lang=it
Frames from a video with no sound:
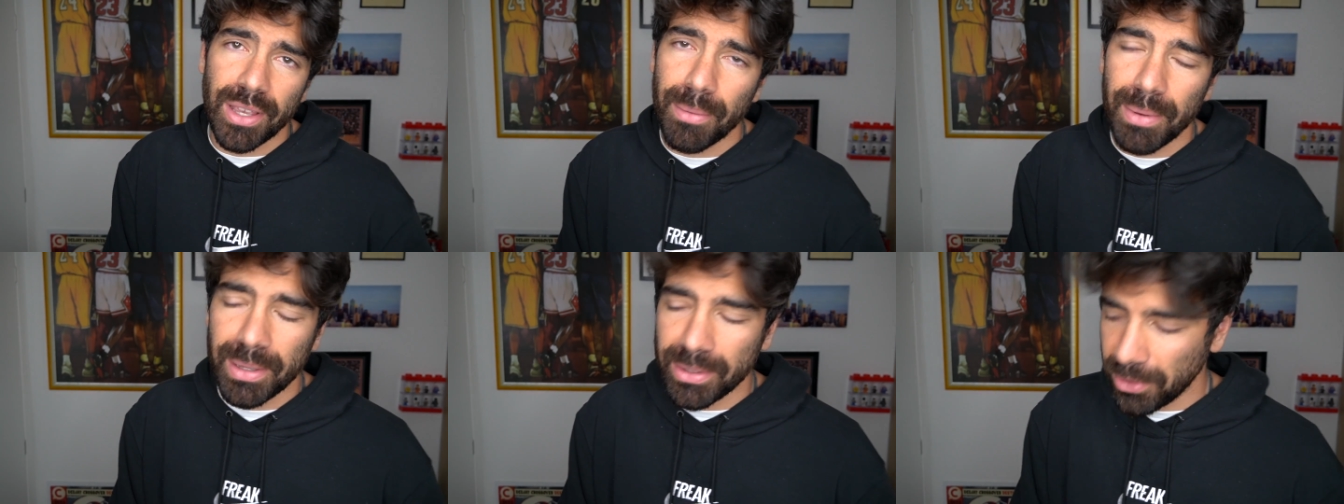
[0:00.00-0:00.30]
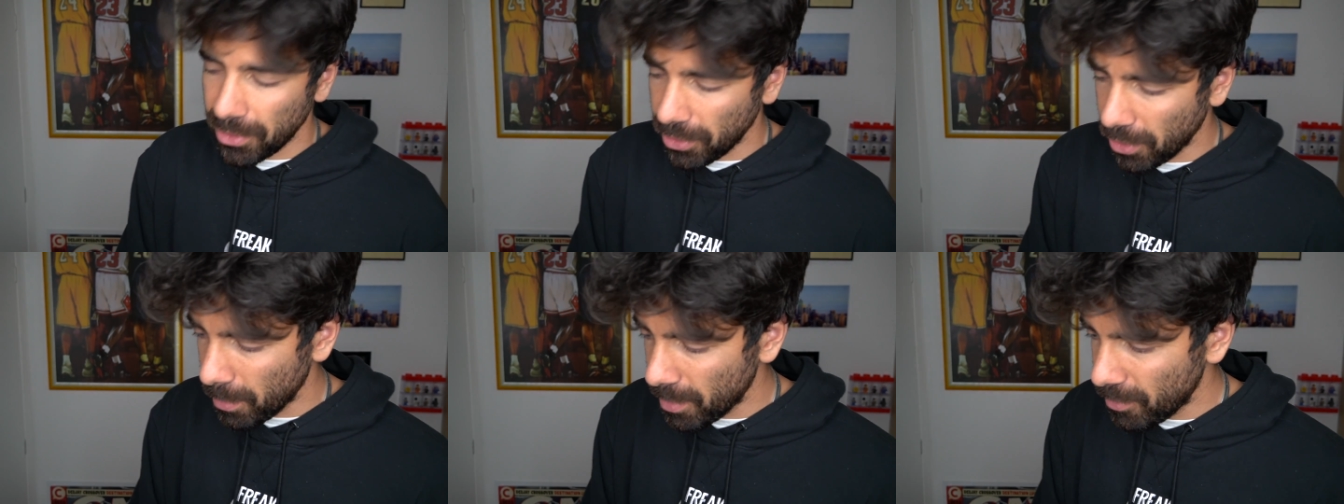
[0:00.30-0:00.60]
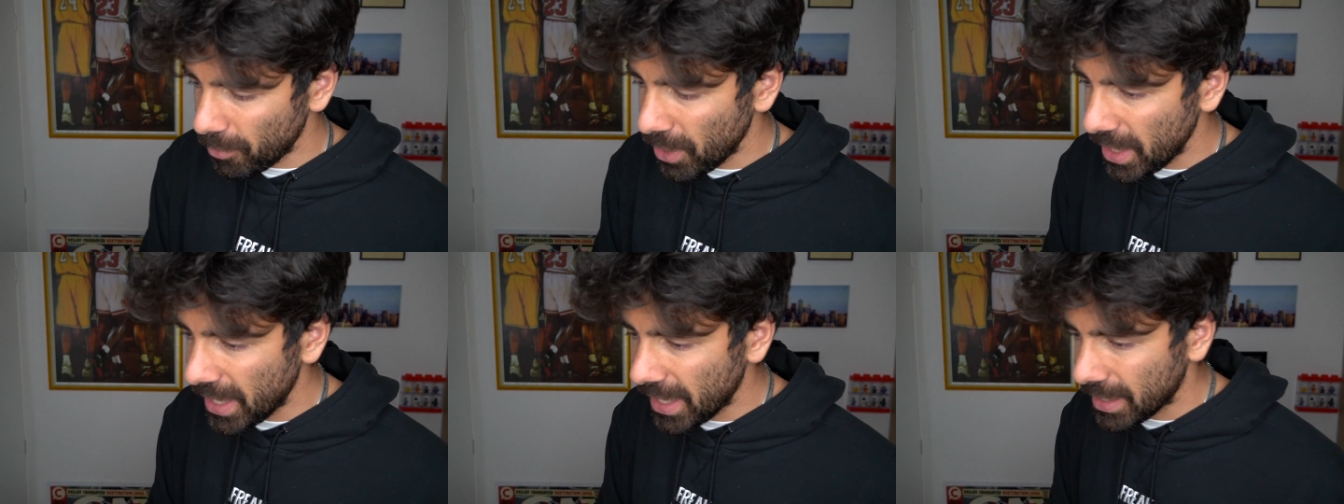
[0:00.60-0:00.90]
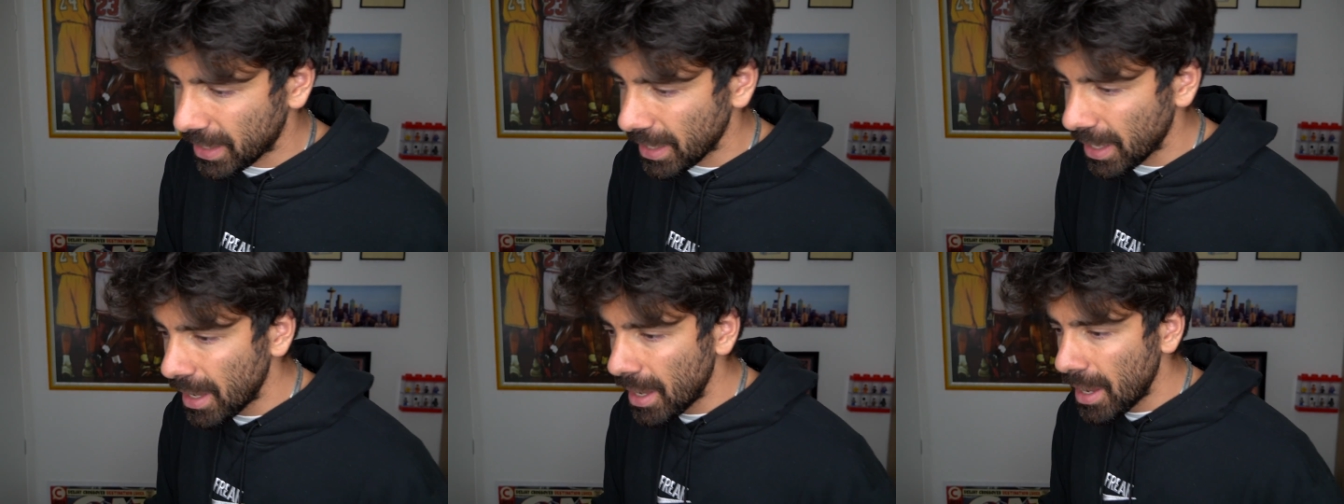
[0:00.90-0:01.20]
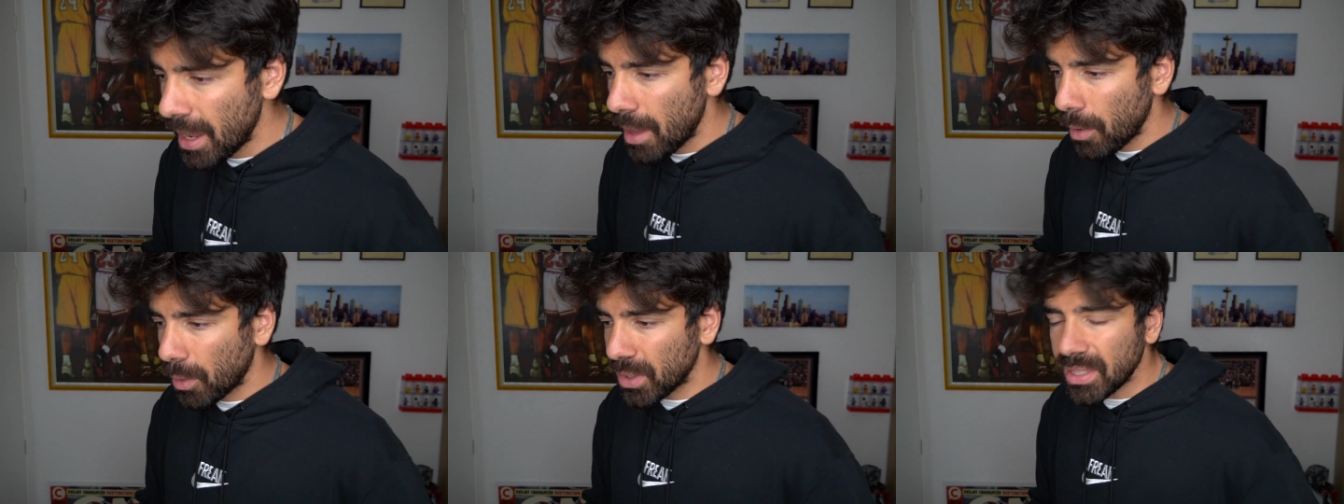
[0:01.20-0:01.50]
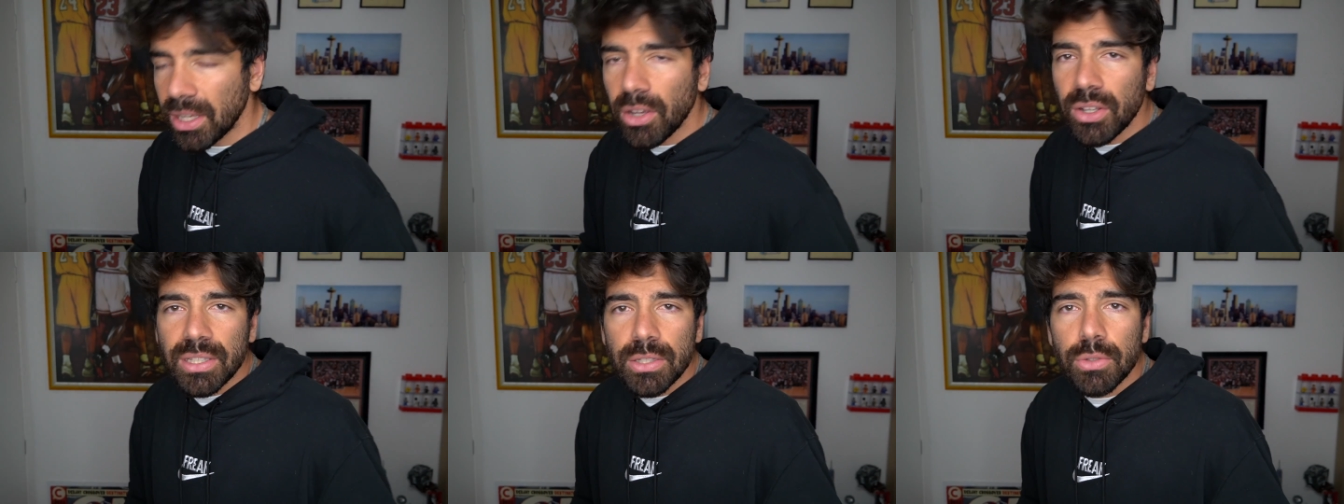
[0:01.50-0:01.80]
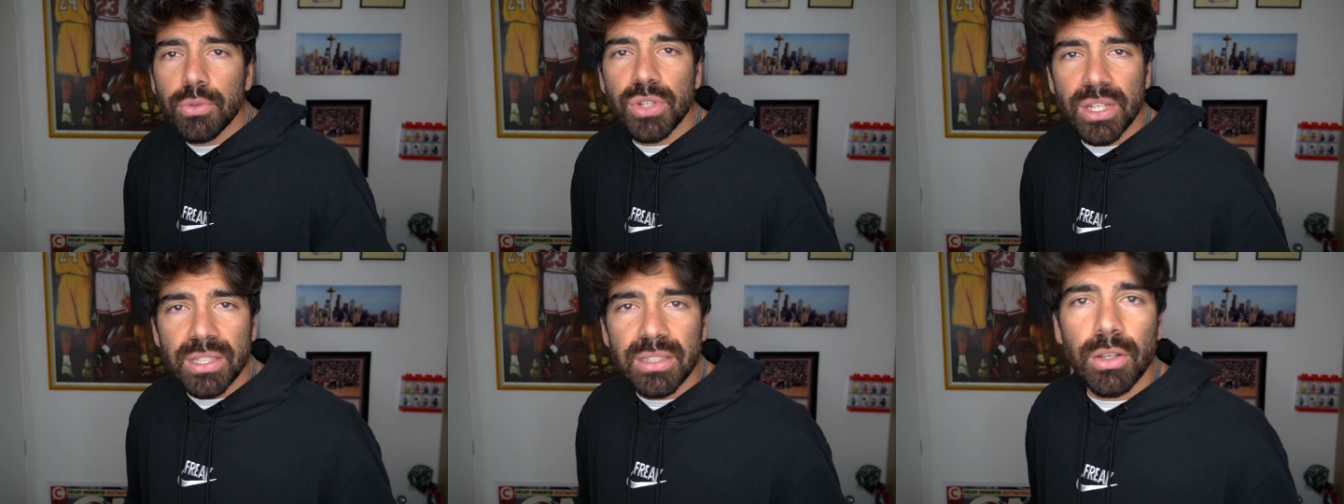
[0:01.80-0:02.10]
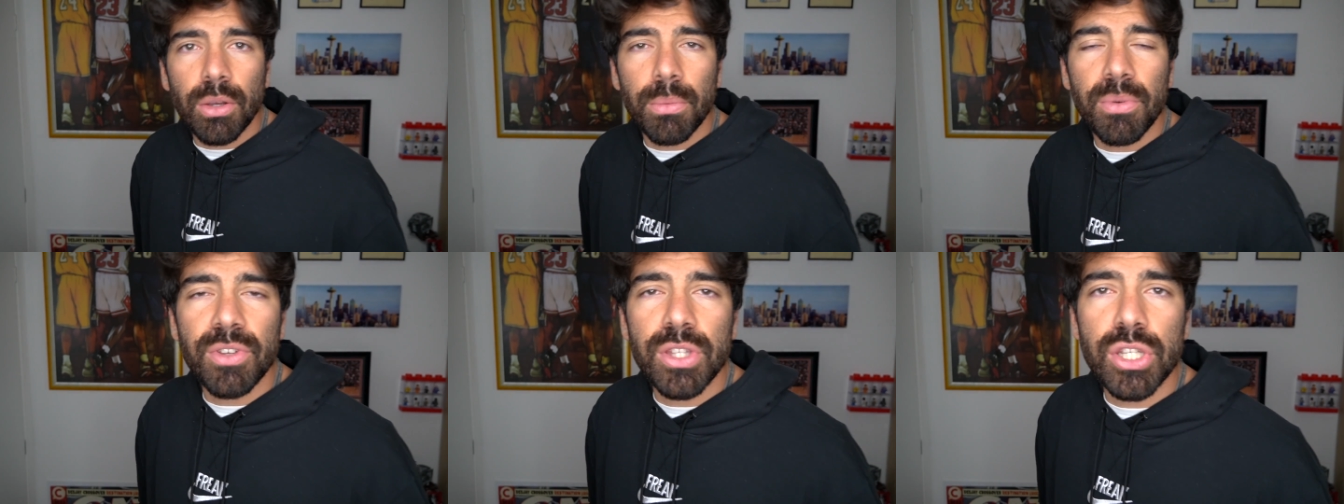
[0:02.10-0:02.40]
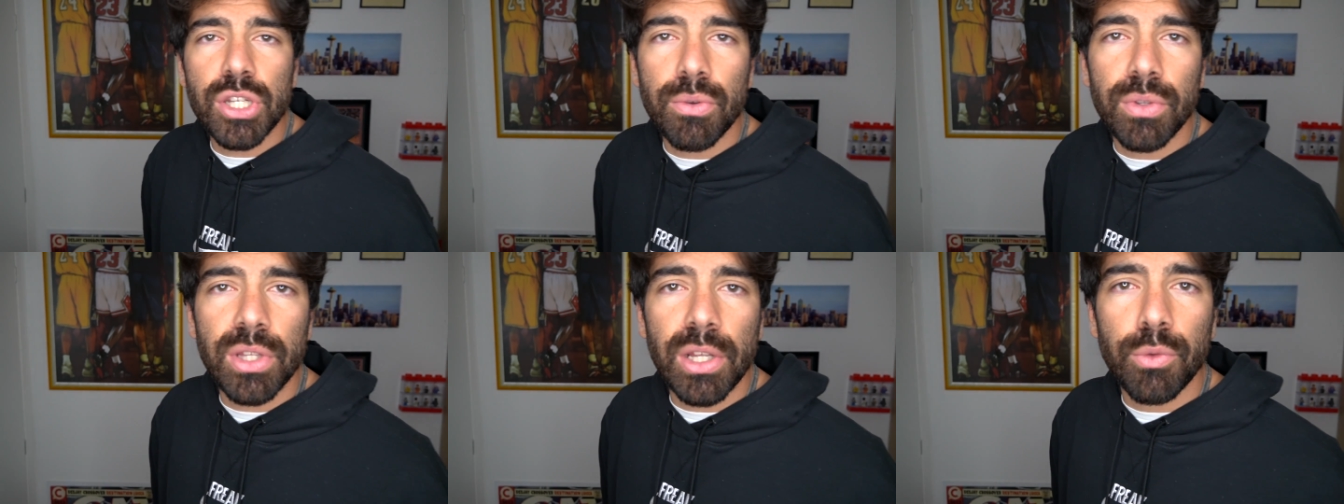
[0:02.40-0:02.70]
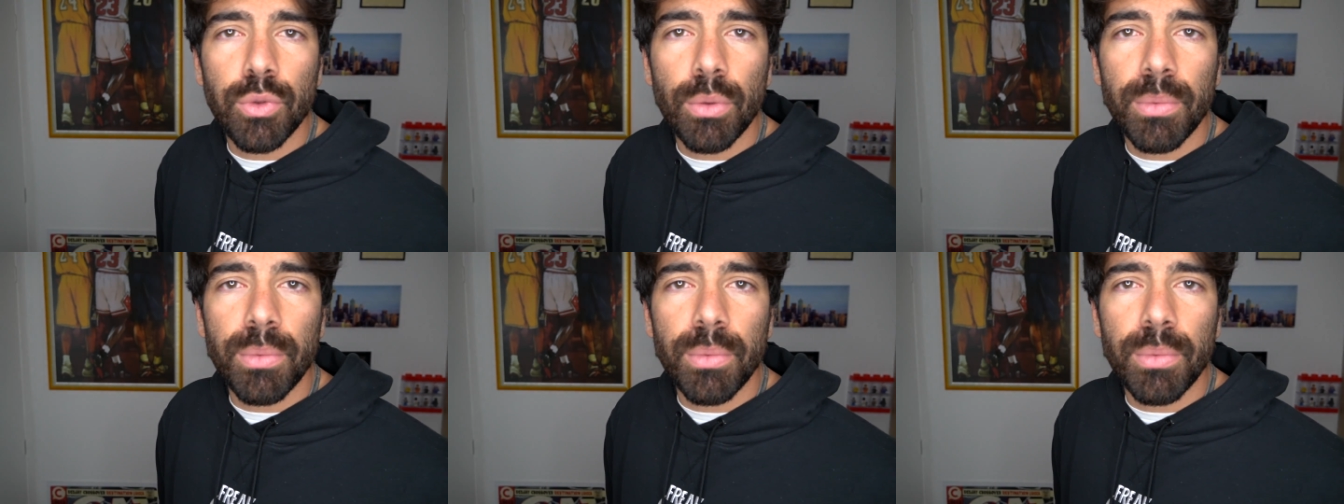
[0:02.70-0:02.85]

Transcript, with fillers: chiamatelo come volete. Questa cosa è successa, come vi dicevo, nel